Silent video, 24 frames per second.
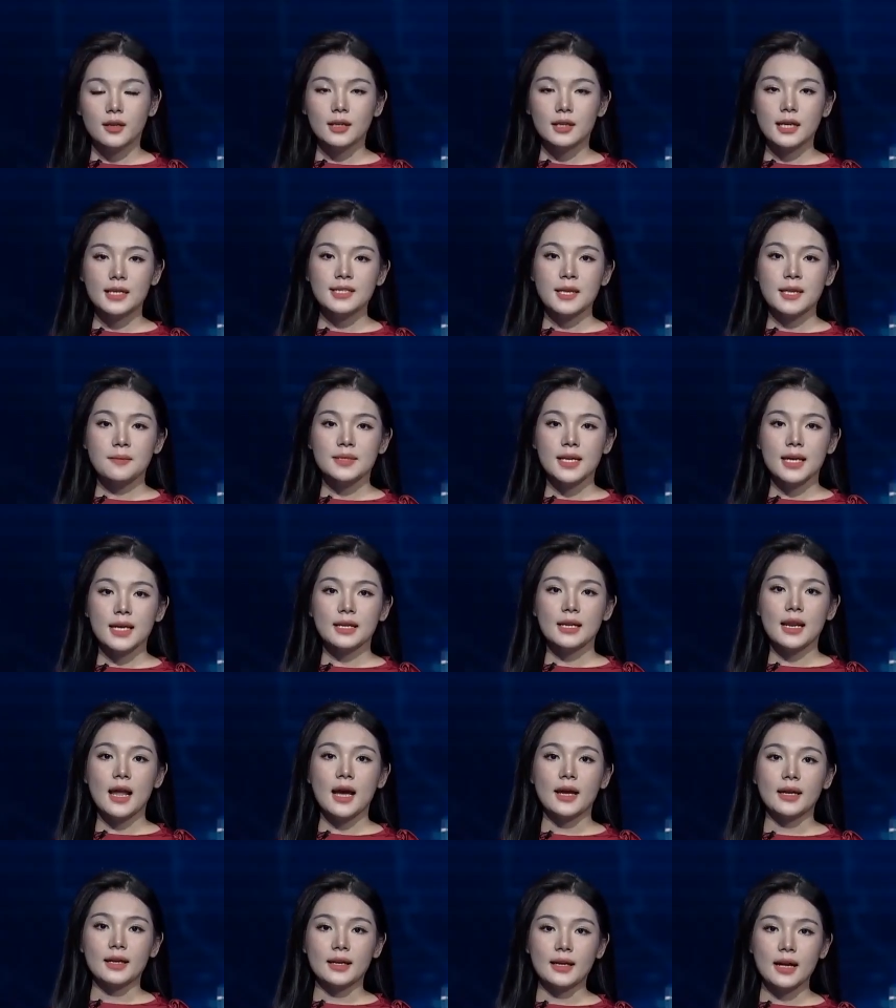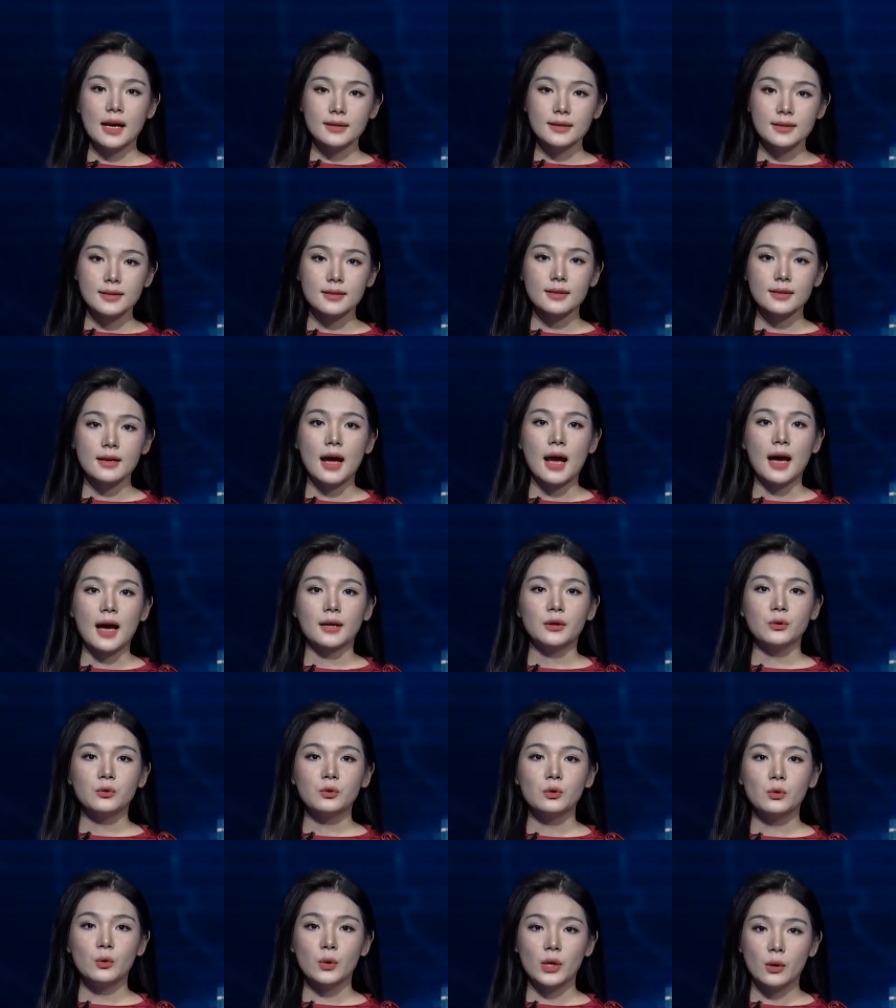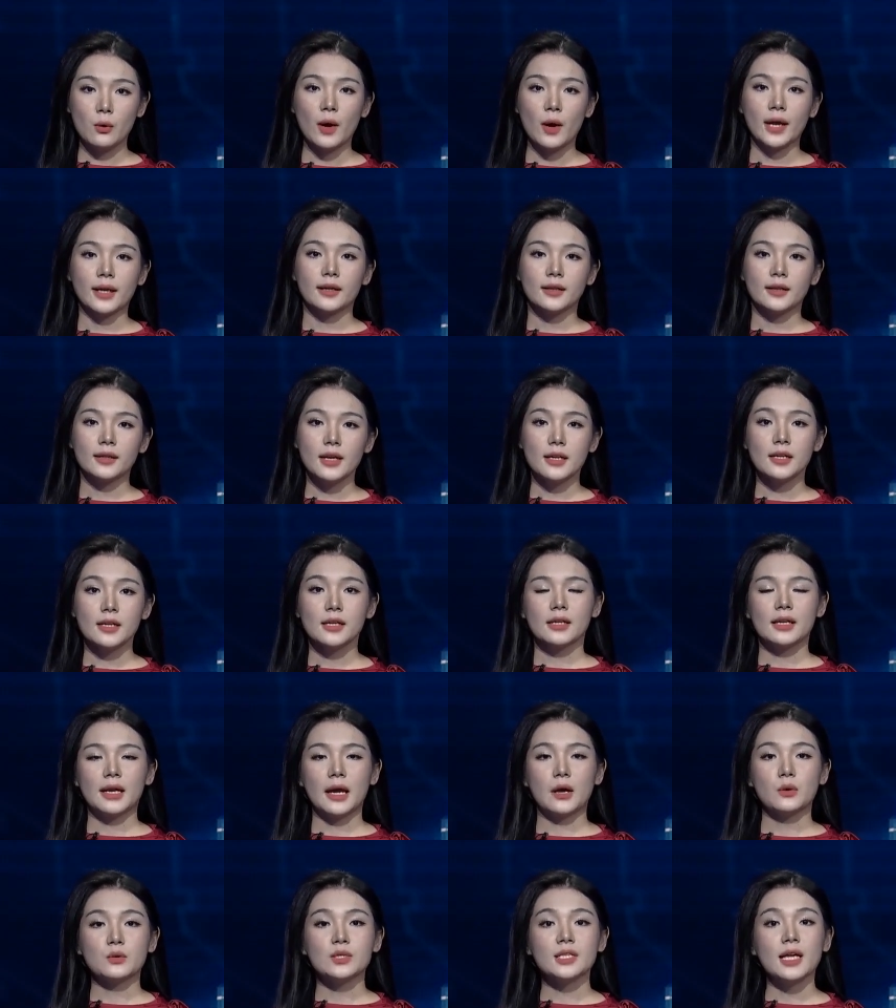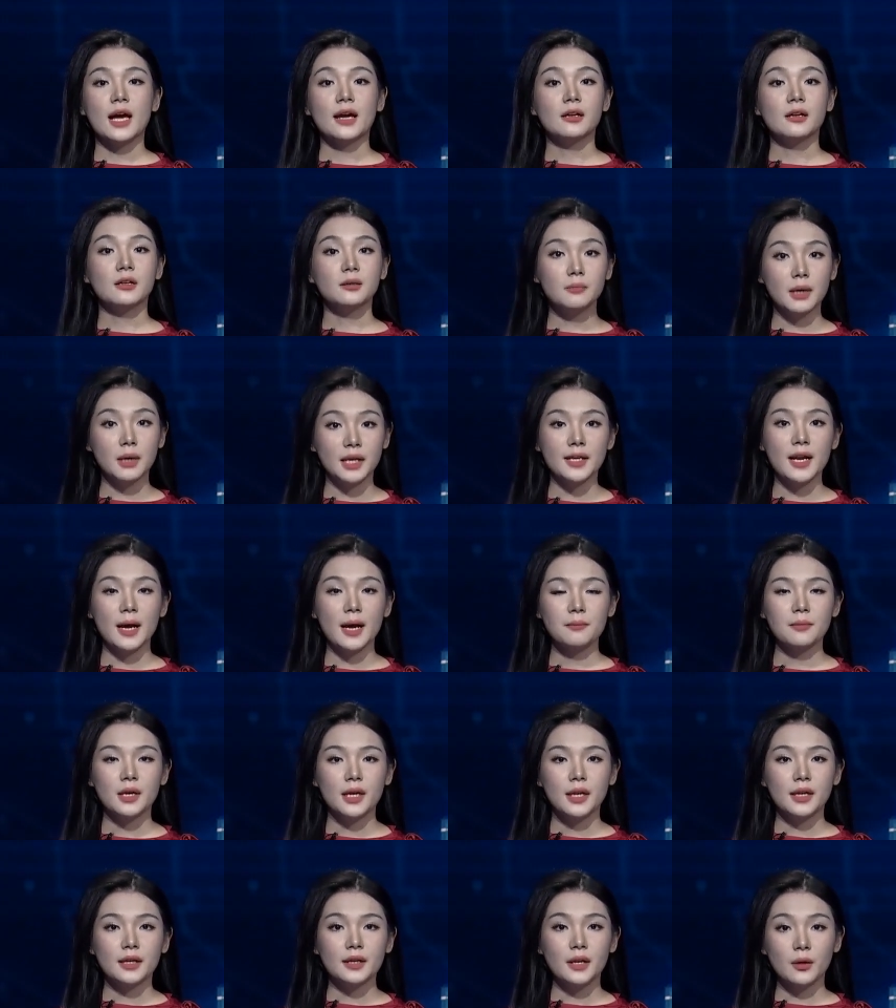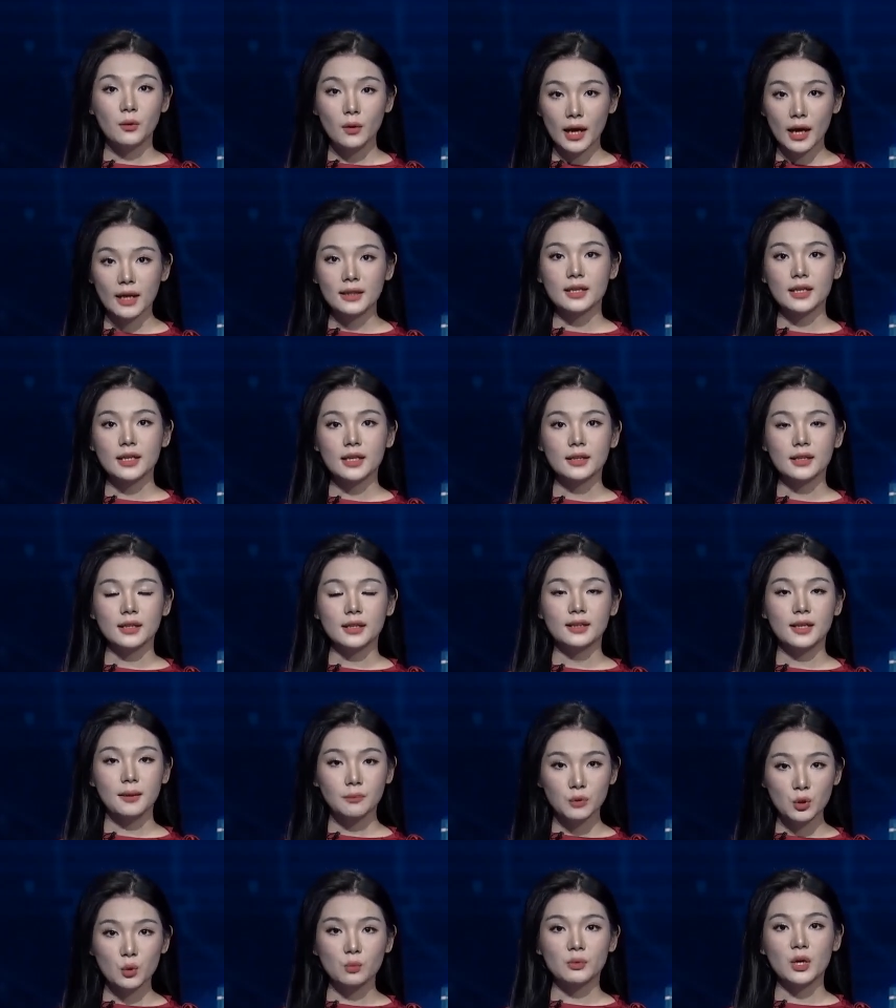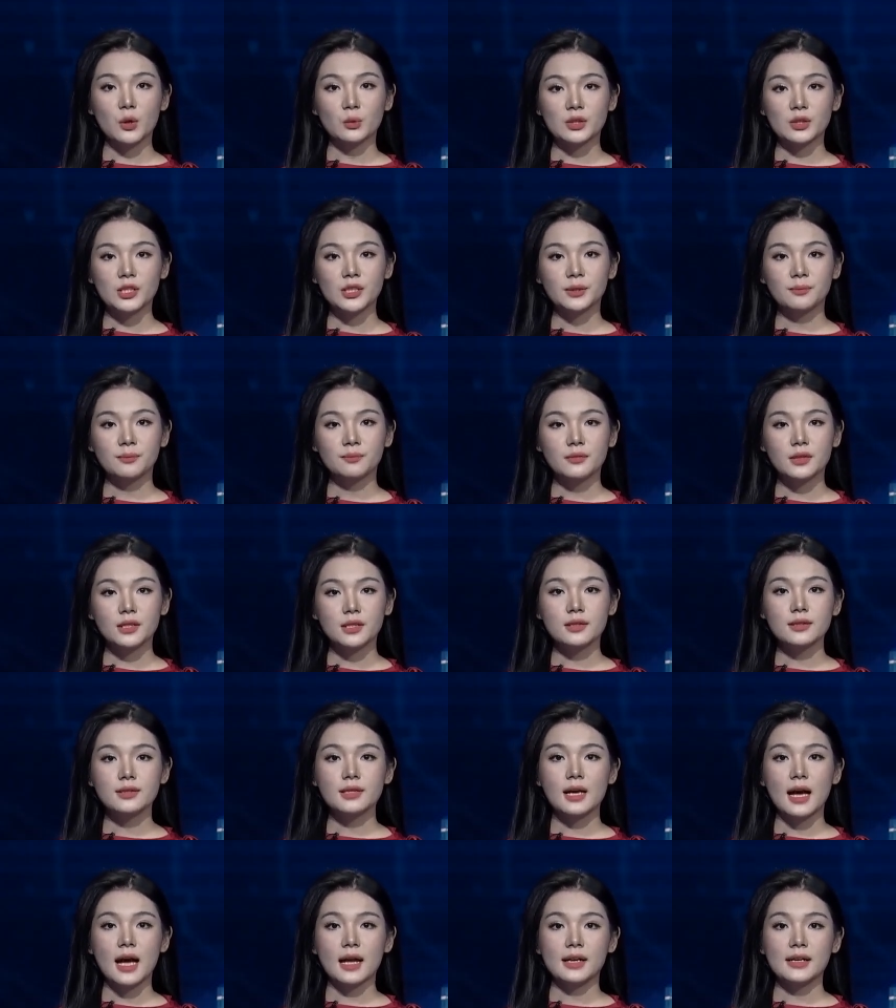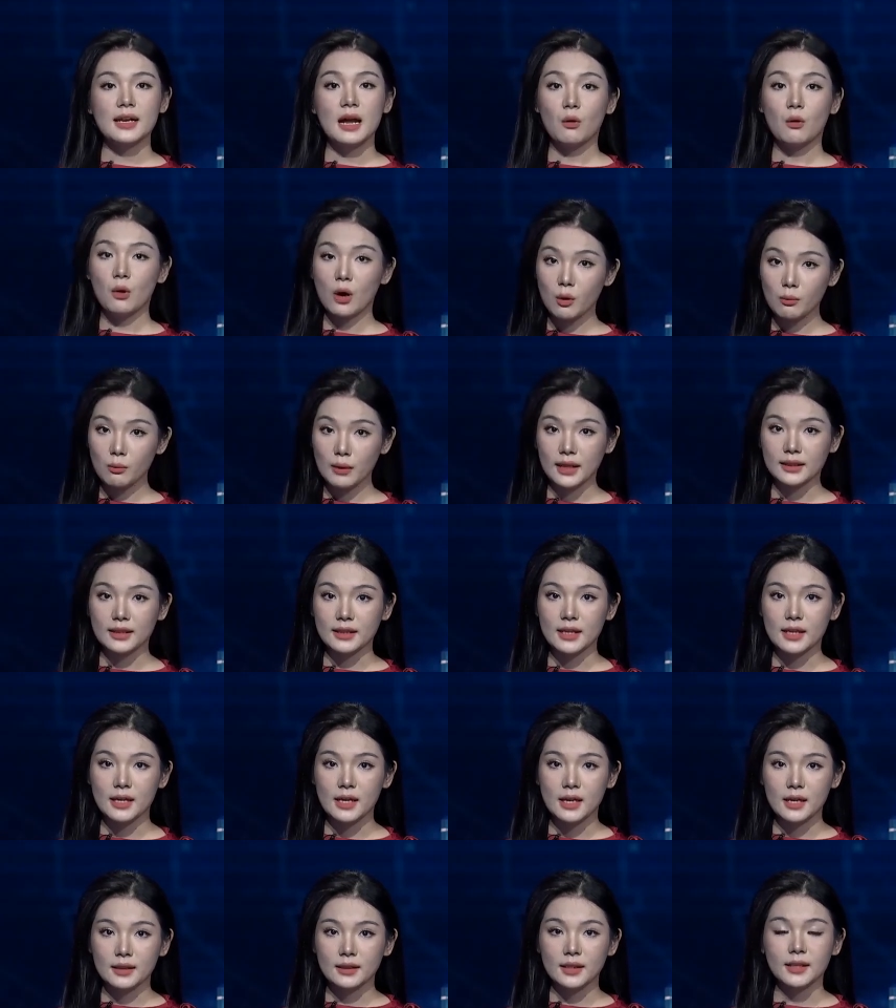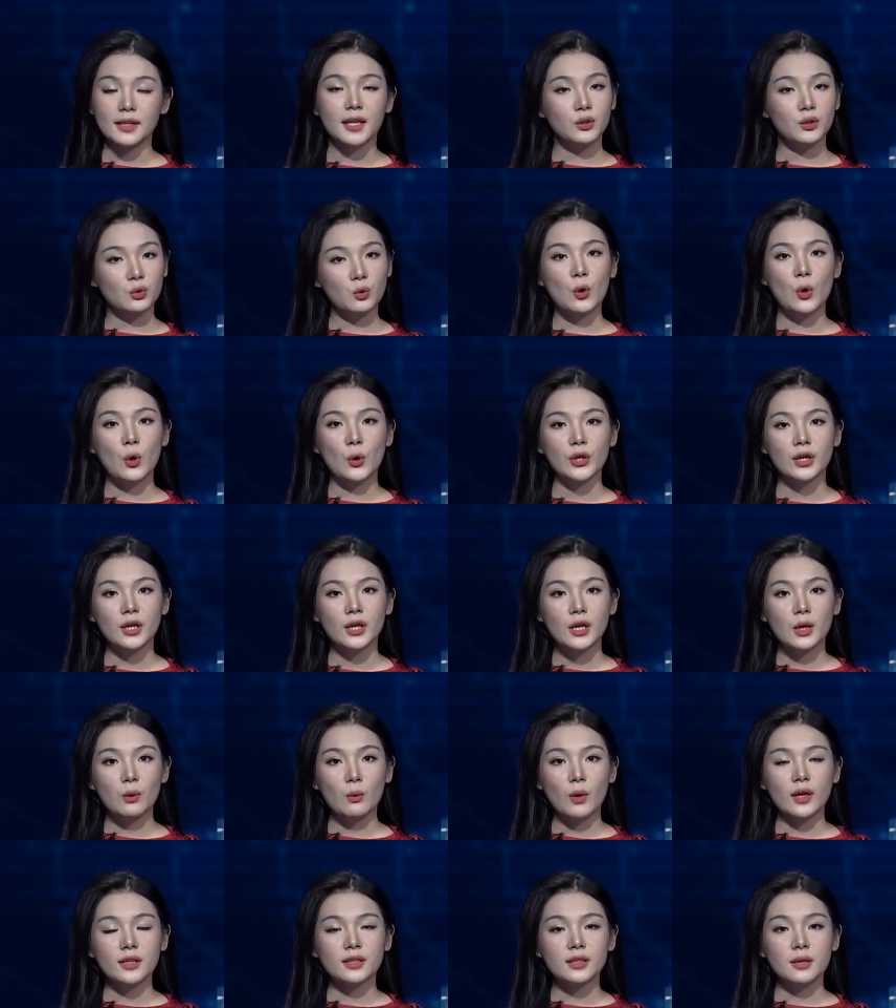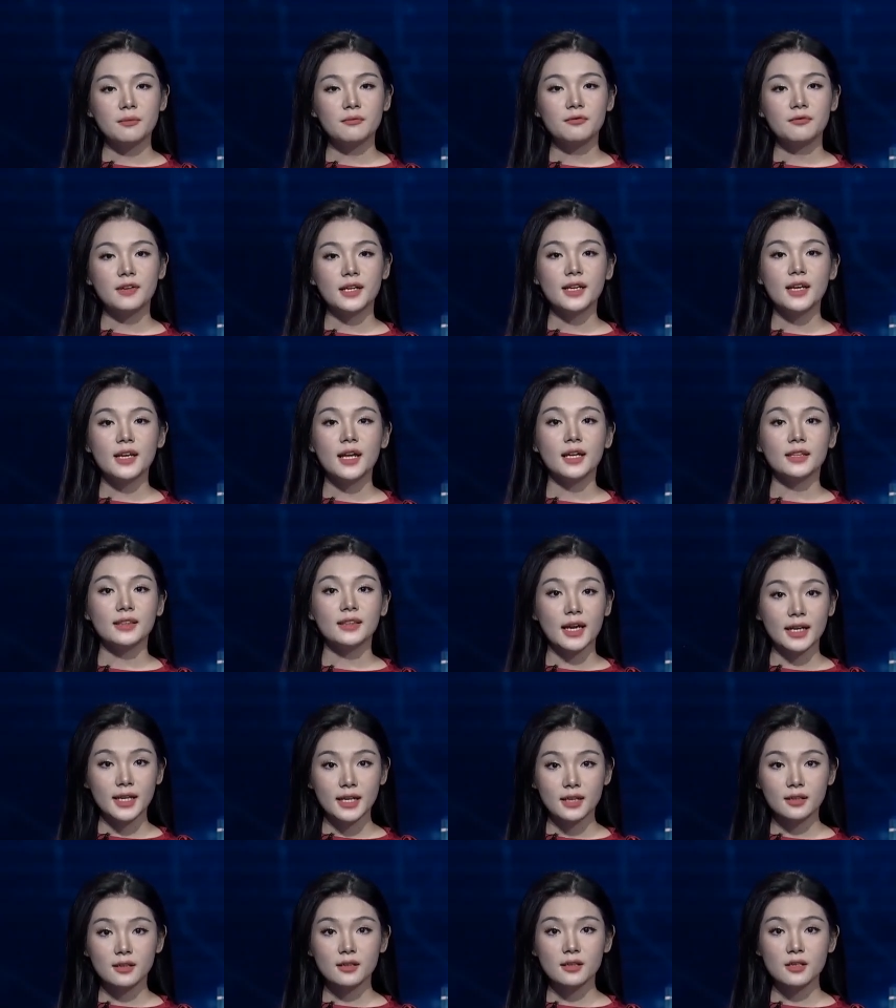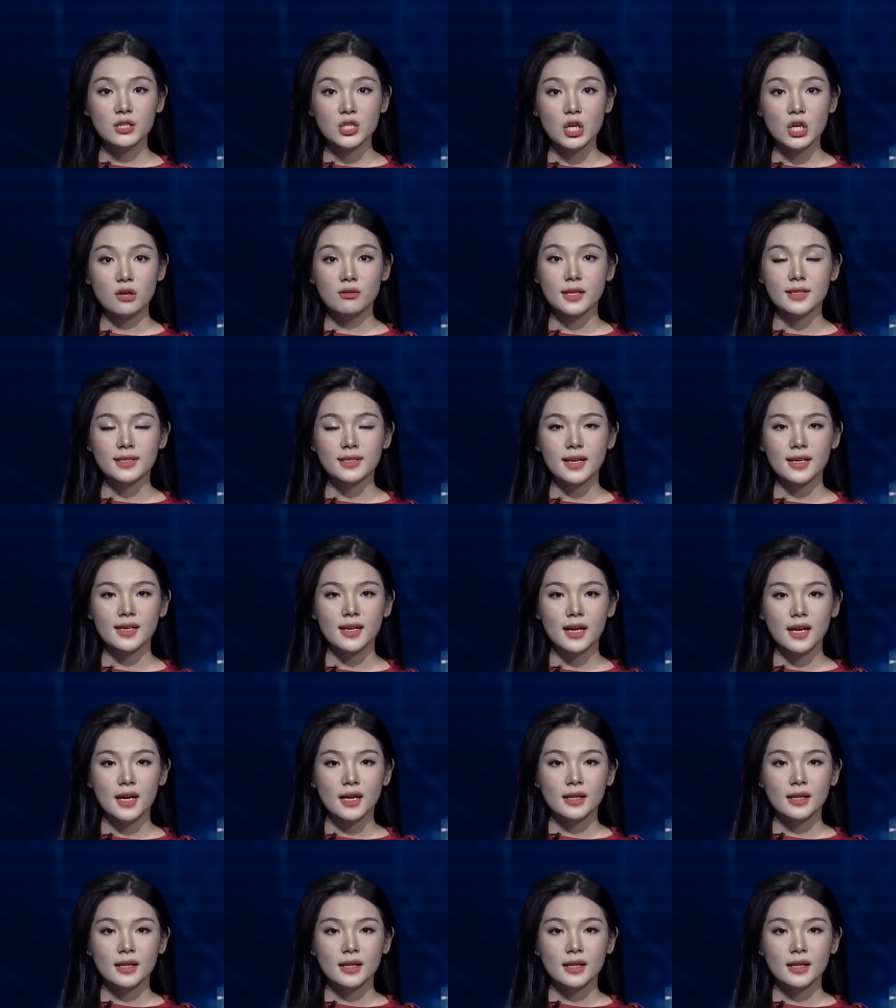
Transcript: Cần xem xét lại các dự án quy hoạch đất kéo dài hơn 10 năm, nếu khả thi thì tiếp tục đầu tư, những dự án nào không khả thi thì nên thu hồi, quan tâm vấn đề tái định cư cho người dân